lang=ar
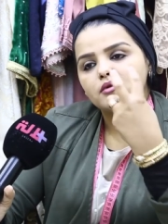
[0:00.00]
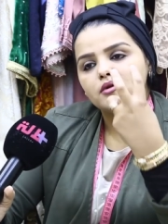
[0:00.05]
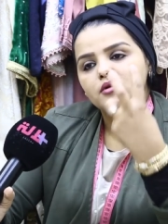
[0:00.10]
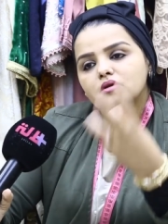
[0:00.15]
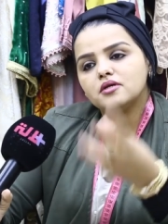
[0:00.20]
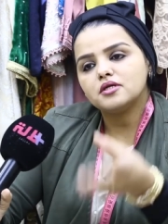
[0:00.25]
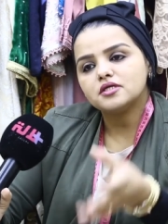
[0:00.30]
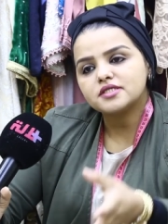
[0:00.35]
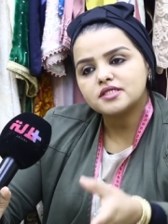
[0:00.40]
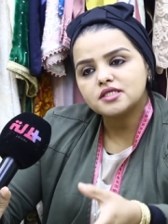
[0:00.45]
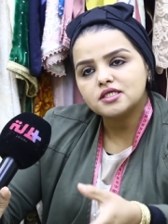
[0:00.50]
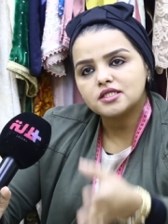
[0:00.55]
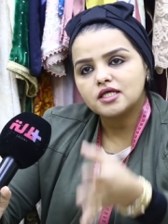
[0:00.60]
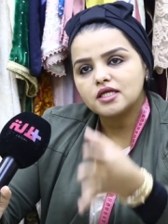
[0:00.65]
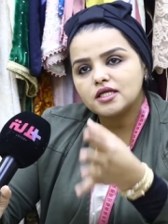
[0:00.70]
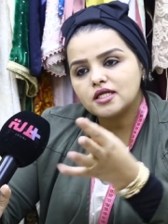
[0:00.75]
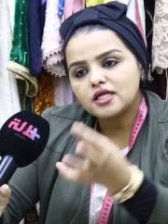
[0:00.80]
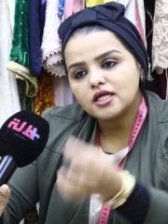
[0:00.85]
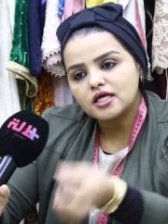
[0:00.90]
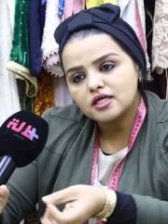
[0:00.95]

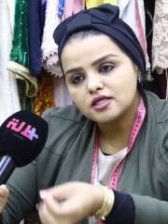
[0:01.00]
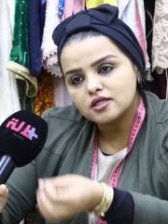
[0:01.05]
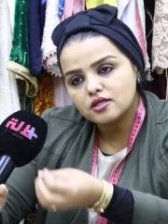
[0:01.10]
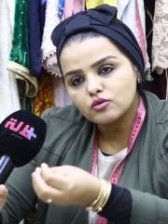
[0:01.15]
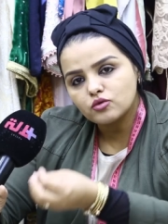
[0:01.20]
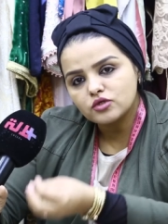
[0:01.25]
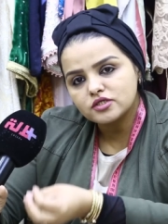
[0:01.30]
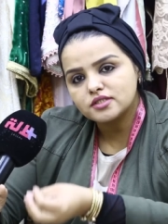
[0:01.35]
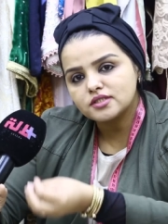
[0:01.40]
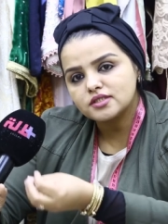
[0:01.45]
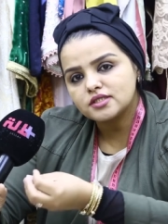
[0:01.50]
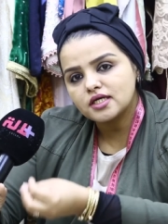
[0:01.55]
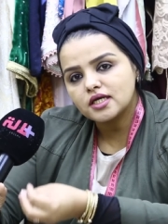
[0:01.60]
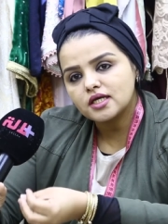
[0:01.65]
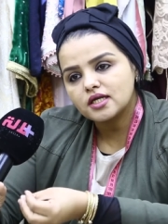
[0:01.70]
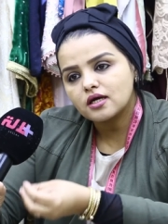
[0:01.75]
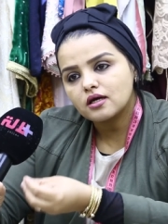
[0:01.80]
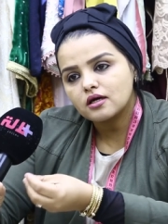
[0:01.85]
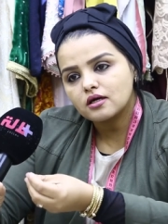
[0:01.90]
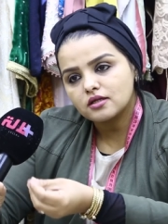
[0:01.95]
السيده اللي الوزن
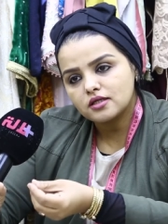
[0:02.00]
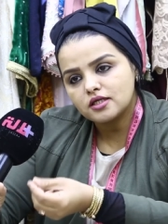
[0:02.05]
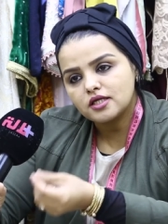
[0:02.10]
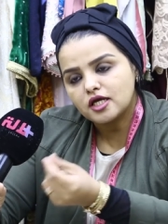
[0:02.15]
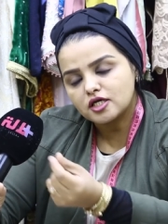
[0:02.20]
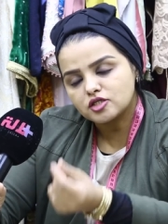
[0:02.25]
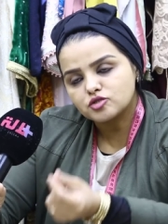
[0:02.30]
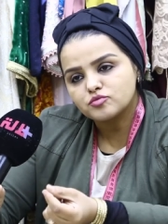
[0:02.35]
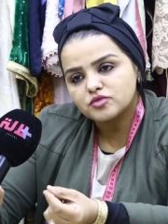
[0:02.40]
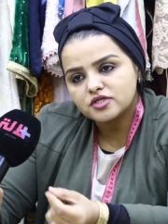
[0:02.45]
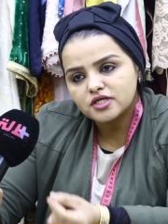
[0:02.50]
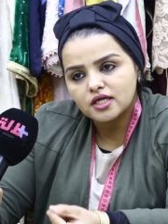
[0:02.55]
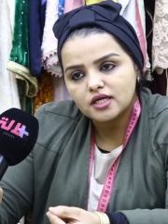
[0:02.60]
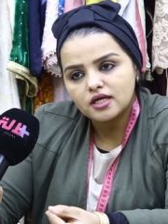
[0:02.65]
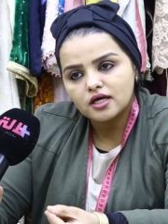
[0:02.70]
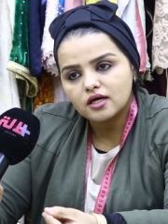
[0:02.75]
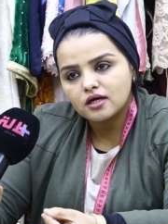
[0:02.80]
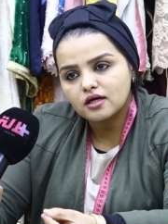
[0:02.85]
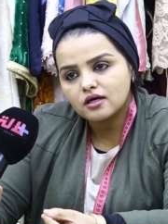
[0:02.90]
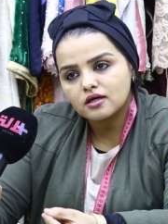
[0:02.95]
ديالها اللي الحجم
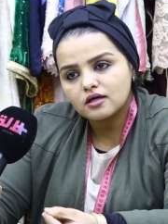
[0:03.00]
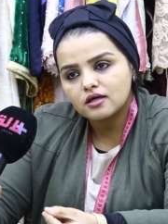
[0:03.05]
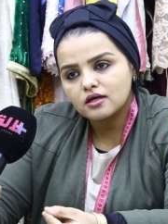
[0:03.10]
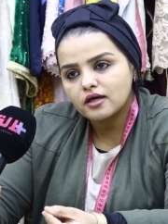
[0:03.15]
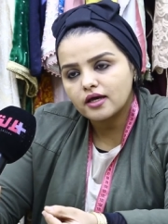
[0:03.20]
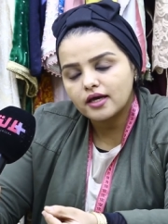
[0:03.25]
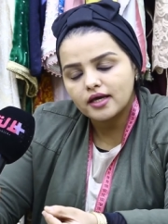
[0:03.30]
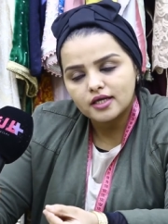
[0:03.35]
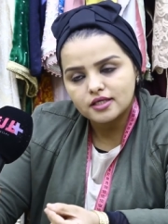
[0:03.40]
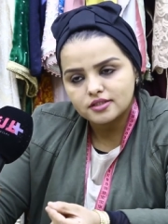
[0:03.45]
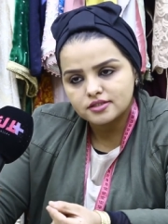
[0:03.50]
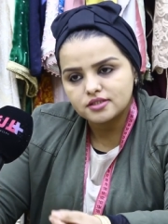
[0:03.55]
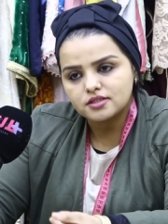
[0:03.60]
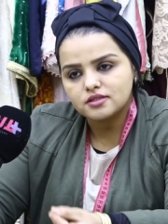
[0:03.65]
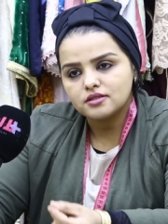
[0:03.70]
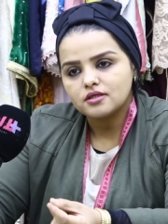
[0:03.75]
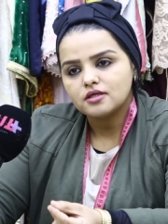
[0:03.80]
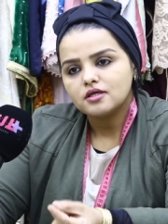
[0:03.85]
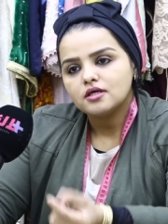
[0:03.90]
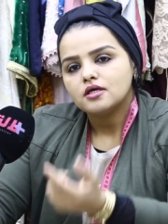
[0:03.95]
ديالها
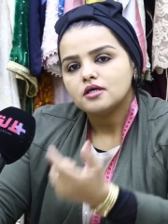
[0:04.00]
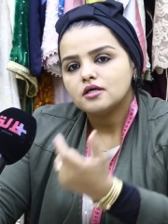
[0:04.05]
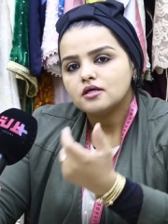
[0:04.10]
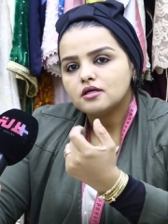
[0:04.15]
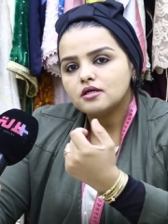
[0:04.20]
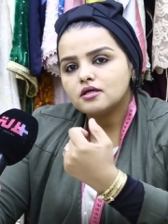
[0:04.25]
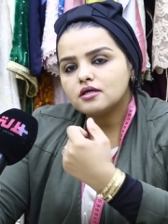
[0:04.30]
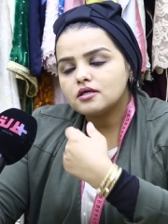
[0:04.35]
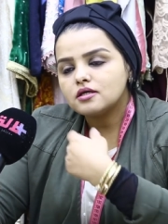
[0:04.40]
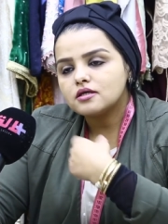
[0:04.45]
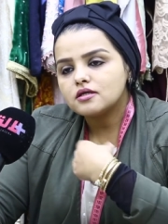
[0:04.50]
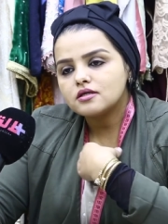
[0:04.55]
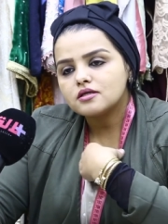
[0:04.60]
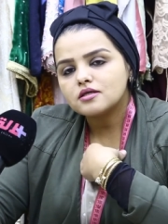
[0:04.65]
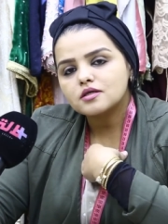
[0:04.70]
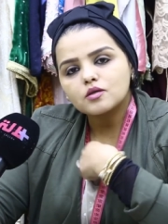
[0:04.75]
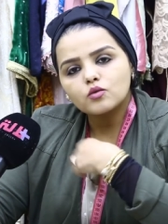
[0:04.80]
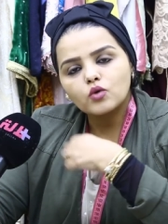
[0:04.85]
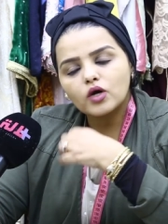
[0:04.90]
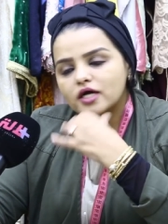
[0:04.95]
عادي
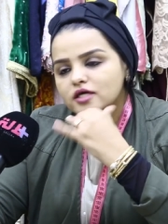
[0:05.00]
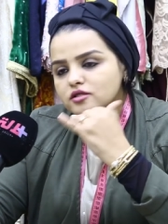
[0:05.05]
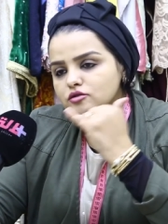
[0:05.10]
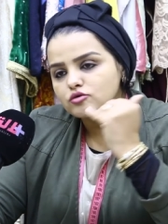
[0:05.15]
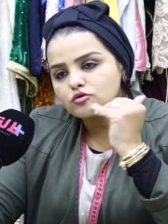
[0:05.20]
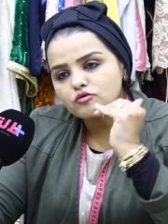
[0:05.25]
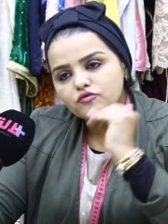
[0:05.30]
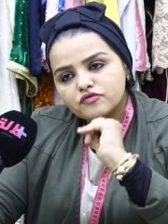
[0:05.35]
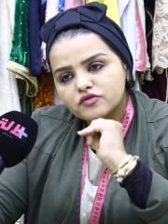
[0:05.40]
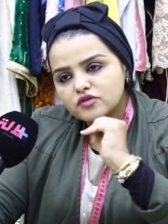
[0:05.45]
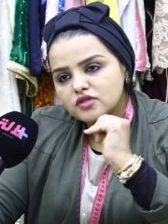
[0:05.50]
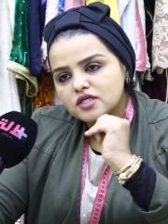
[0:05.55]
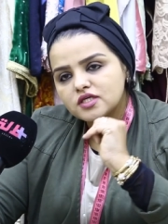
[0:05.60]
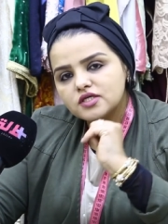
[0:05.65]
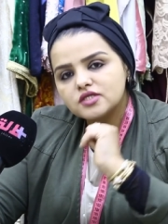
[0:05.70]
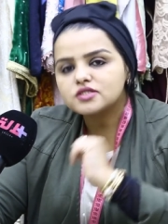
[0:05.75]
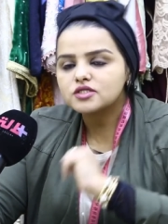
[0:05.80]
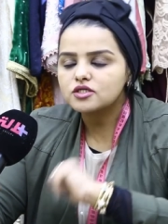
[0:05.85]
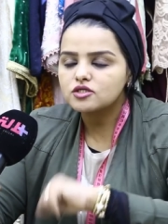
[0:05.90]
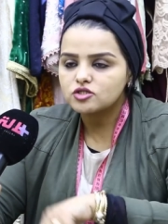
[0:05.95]
آه، واخا ديرو في
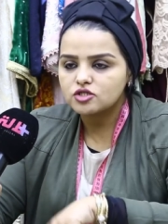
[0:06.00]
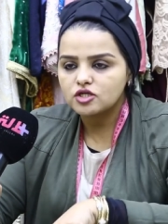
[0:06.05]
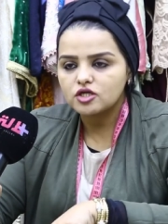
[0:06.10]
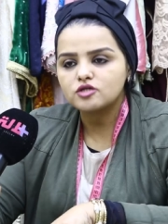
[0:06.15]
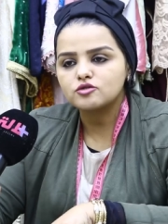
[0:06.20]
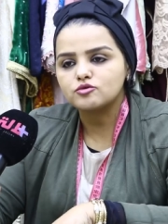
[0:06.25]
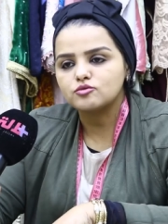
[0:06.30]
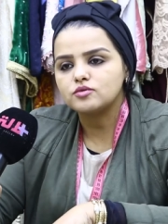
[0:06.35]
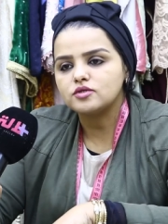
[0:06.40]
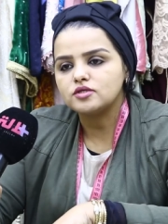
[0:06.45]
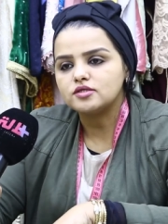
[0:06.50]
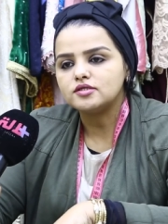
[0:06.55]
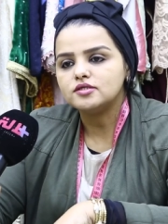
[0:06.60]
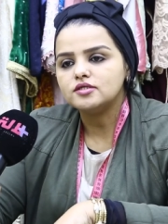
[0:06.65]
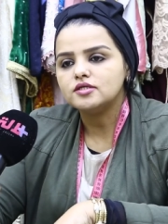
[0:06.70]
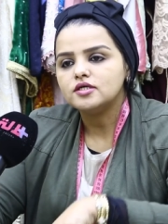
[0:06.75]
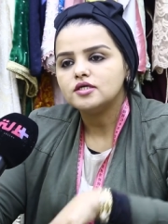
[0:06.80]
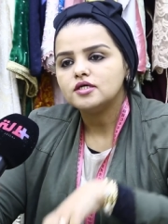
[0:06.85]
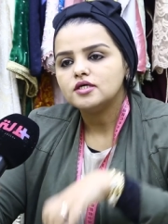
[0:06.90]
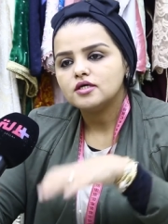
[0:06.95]
التنكيس كيجيها زوين
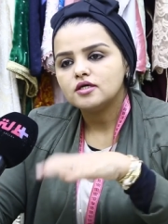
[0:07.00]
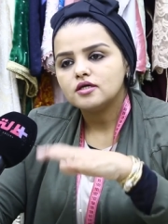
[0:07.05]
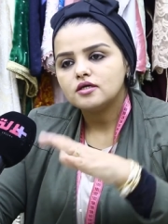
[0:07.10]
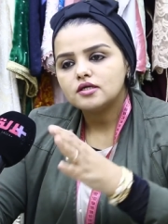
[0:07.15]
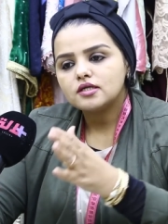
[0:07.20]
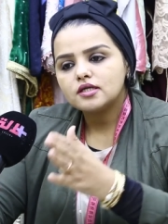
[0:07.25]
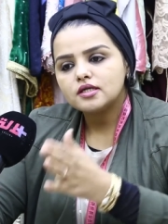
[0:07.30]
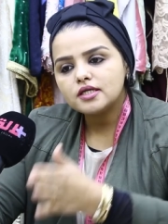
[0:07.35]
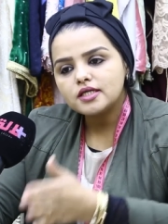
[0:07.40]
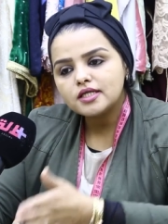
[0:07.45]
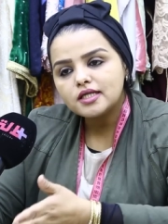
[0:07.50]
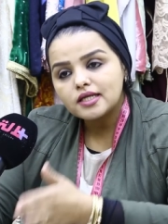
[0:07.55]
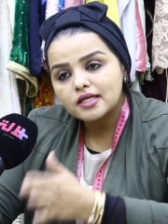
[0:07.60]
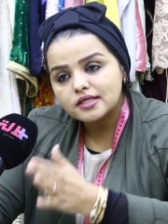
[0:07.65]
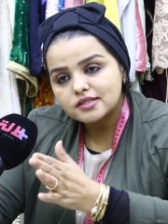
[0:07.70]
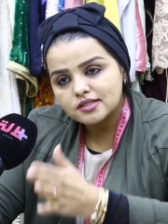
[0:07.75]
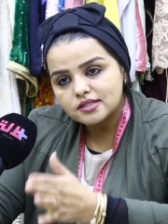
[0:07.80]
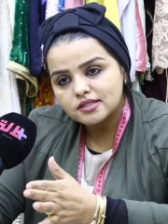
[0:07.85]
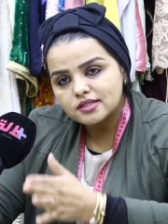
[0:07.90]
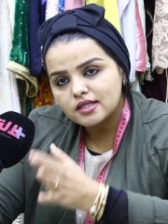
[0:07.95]

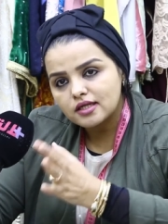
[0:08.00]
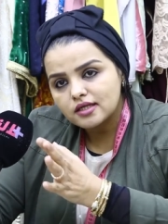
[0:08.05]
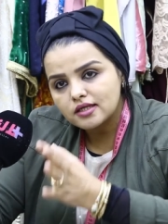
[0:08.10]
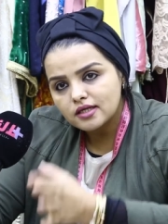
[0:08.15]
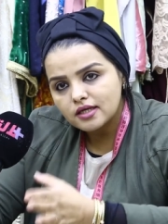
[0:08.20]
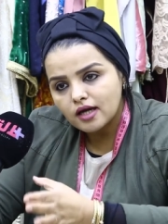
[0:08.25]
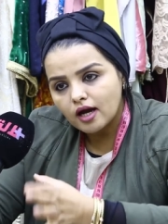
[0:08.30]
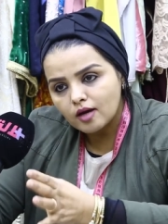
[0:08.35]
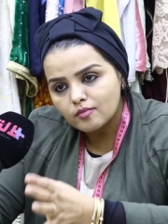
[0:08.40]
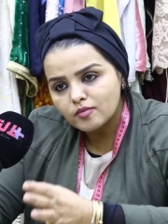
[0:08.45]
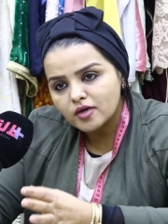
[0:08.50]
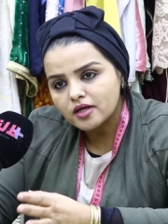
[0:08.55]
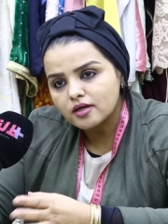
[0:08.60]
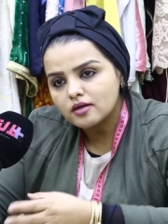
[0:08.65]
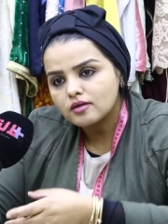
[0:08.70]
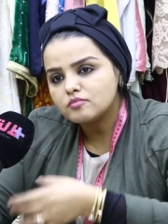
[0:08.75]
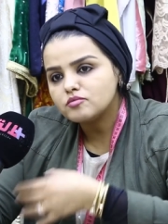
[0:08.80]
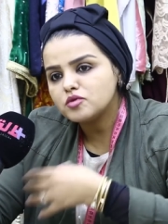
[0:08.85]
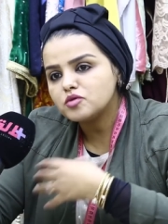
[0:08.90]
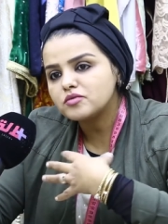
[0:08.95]
الا السيده اللي
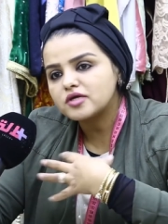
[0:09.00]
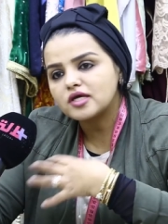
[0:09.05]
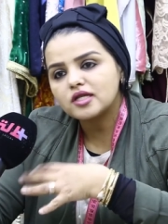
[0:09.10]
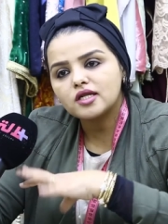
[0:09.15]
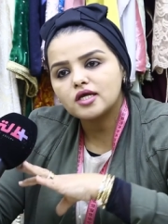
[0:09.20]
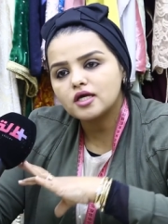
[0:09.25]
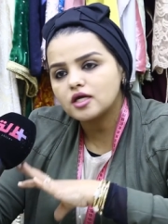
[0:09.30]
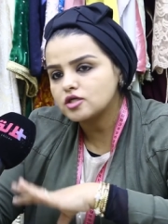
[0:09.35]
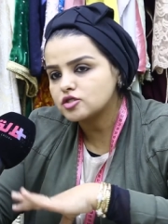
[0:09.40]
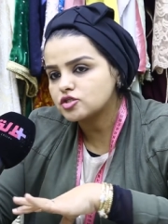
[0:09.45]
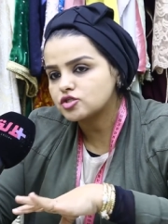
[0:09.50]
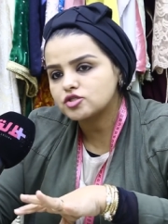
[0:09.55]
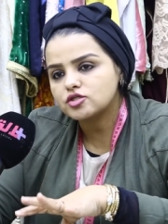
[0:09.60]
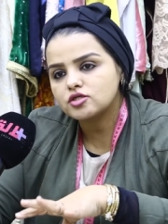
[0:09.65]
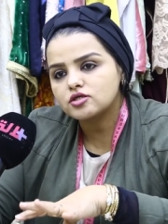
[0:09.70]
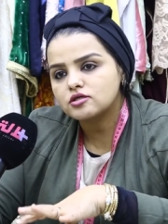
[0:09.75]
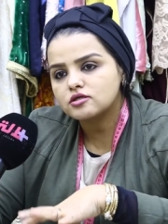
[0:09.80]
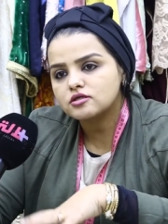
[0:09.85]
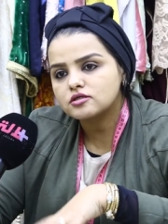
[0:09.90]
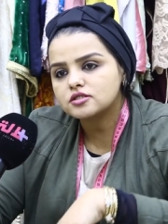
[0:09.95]
عامره ما يمكن ليهاش
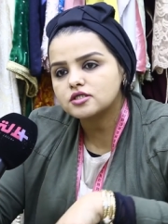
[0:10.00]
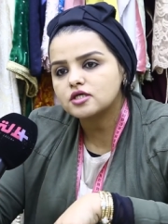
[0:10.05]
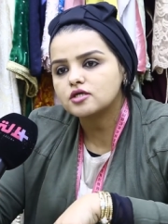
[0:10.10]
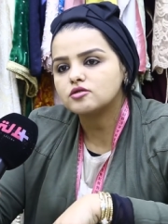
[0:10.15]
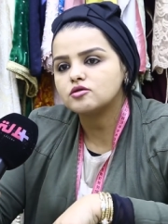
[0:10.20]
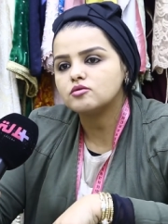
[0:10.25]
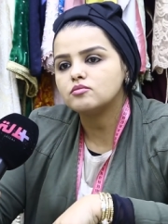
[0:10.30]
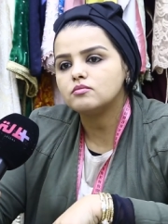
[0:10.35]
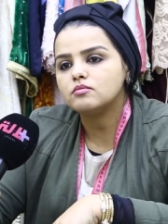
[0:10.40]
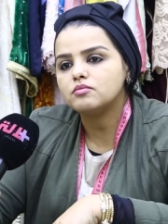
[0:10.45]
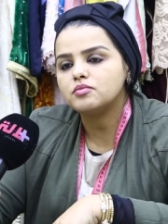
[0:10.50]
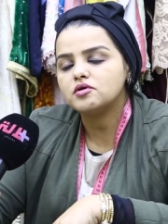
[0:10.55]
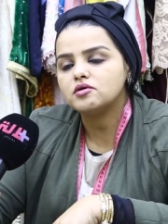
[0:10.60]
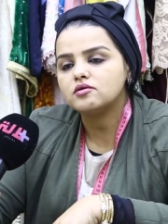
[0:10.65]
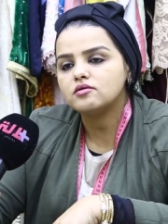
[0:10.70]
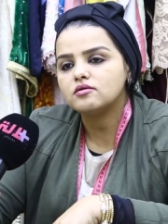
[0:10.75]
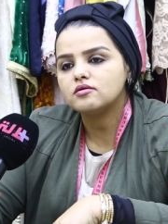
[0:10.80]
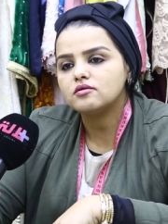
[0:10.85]
آه، تخدم ب